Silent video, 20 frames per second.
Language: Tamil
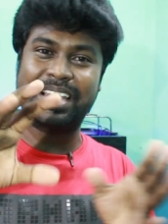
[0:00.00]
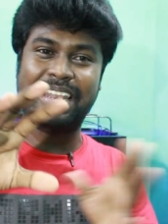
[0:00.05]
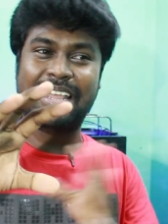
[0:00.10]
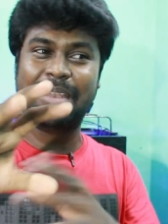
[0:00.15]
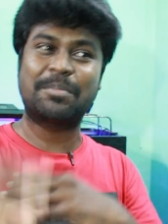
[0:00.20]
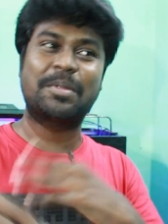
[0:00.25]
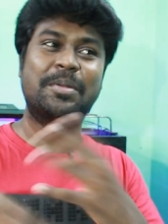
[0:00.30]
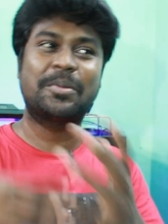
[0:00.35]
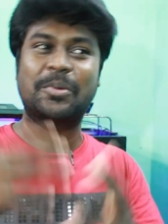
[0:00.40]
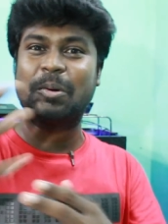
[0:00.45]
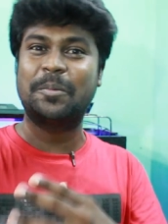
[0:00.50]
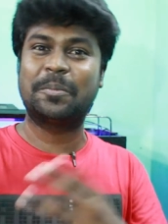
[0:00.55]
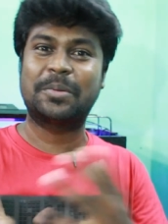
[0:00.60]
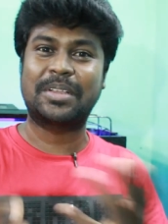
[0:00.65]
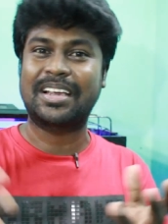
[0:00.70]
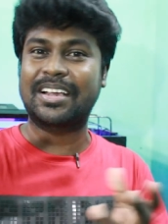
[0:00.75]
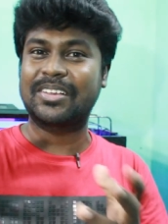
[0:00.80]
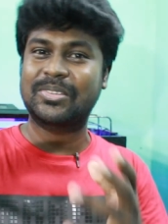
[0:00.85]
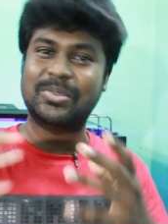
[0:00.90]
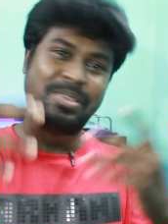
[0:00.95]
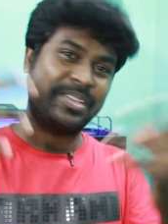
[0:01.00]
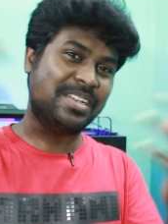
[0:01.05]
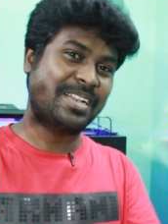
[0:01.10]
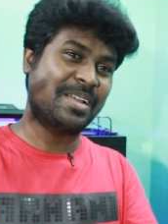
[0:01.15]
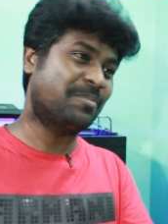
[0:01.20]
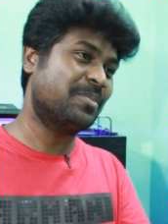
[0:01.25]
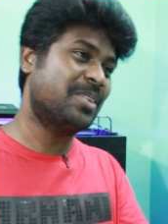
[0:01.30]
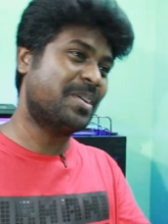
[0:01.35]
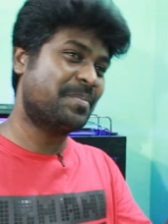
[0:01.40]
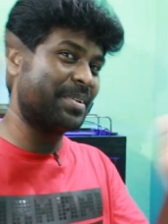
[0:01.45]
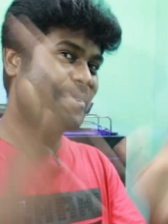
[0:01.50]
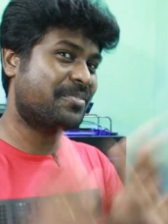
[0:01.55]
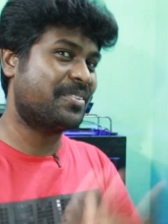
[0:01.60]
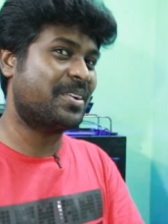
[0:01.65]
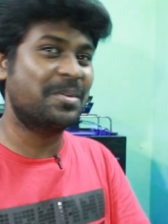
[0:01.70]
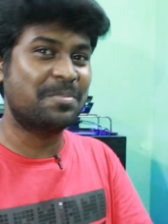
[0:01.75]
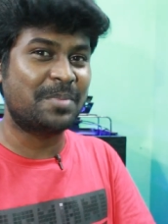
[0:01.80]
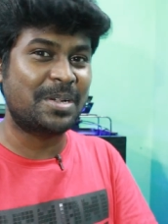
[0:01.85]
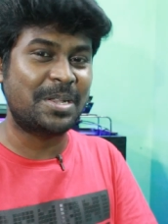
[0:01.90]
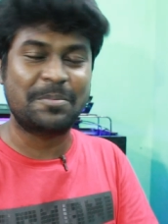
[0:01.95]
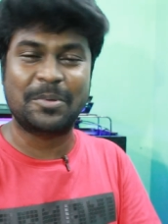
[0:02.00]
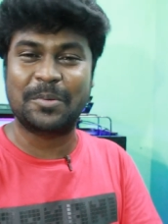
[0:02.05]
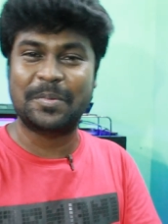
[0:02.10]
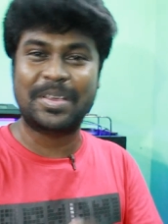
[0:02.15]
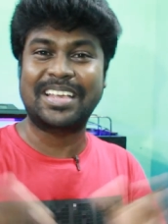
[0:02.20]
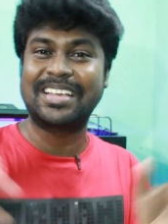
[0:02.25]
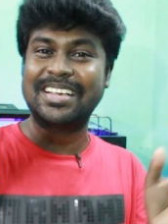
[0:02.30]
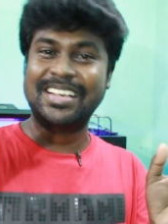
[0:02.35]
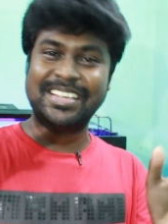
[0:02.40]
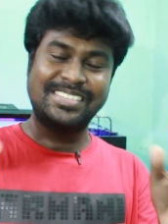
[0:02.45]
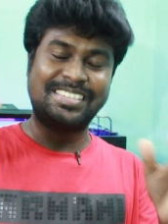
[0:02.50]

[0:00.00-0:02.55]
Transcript: எல்லாருமே அப்படி கூப்பிட்றாங்க ஸோ நம்மளும் அப்படியே ஃபாலோ பண்ணிப்போமே